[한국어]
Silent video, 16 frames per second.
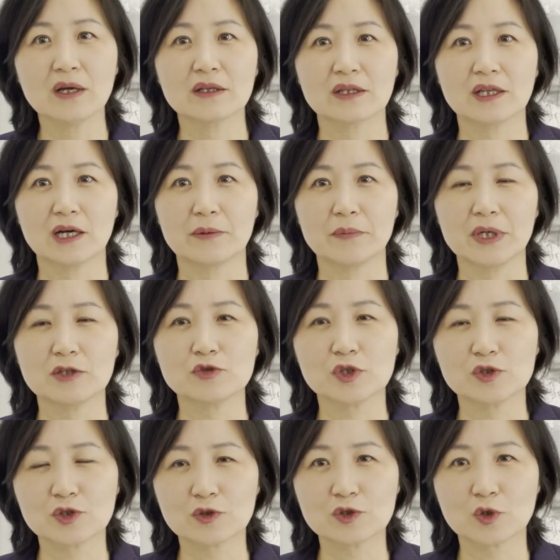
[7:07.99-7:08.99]
그다음에
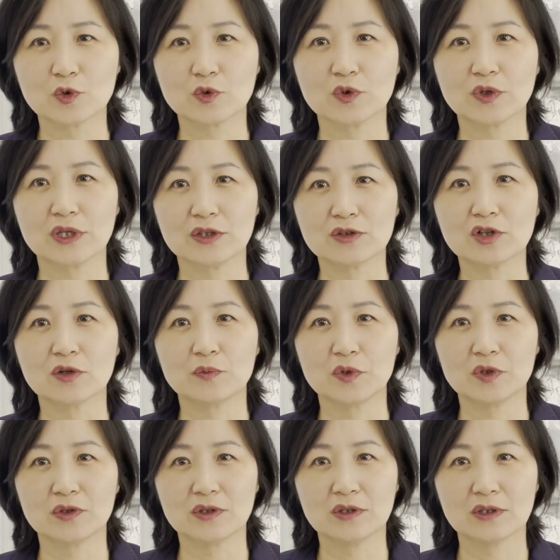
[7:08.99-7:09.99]
최종적으로
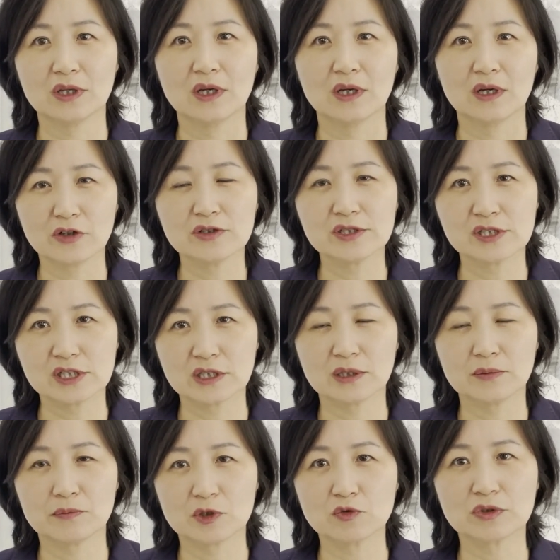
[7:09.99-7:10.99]
인터뷰는
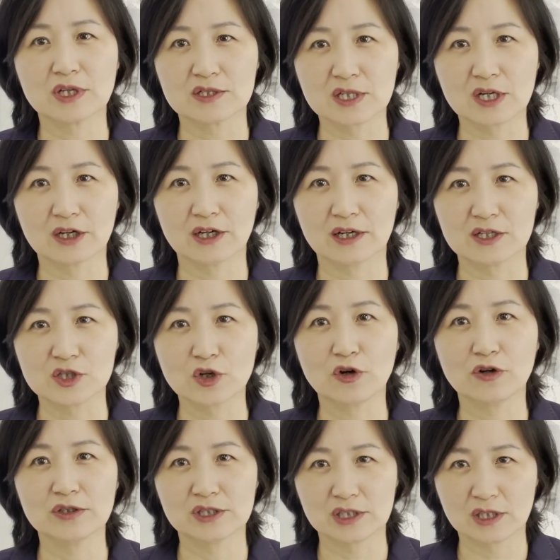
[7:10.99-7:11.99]
현지 미국
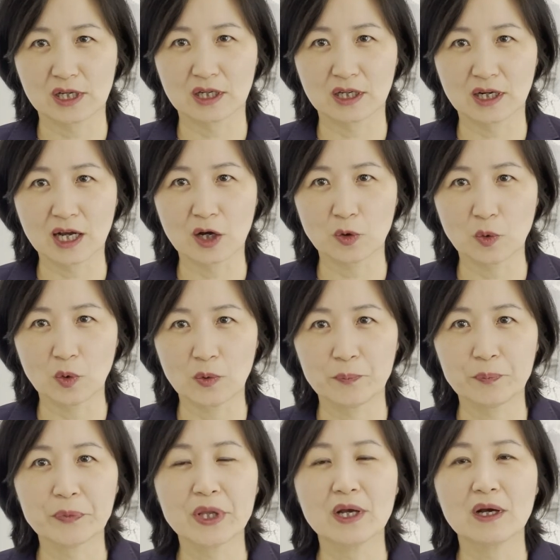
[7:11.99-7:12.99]
대사관에서 진행을 하고